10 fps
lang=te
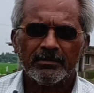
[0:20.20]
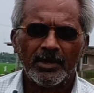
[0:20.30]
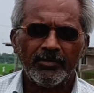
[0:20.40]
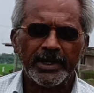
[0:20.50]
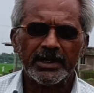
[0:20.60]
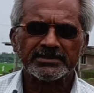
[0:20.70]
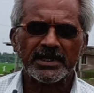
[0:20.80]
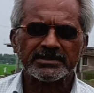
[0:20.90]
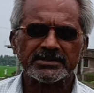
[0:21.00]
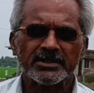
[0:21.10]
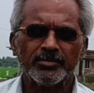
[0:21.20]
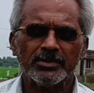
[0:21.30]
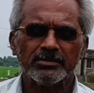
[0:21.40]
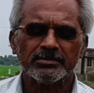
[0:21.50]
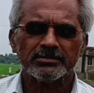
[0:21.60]
అమనిగడ్డ
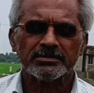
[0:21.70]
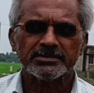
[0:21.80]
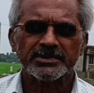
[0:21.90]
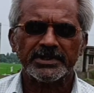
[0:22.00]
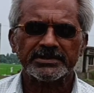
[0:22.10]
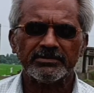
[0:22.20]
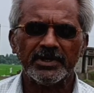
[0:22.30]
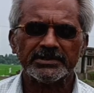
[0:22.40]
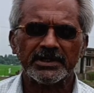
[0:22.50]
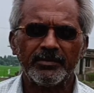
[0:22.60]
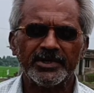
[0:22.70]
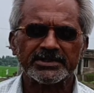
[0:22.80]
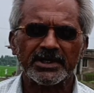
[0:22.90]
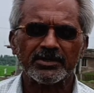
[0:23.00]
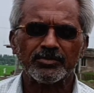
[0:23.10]
శాసనసభ్యులు శ్రీ సింహాద్రి
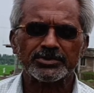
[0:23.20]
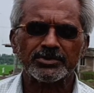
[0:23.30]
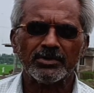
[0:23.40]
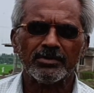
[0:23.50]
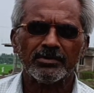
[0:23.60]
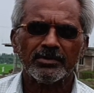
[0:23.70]
రమేష్ గారి కృషితో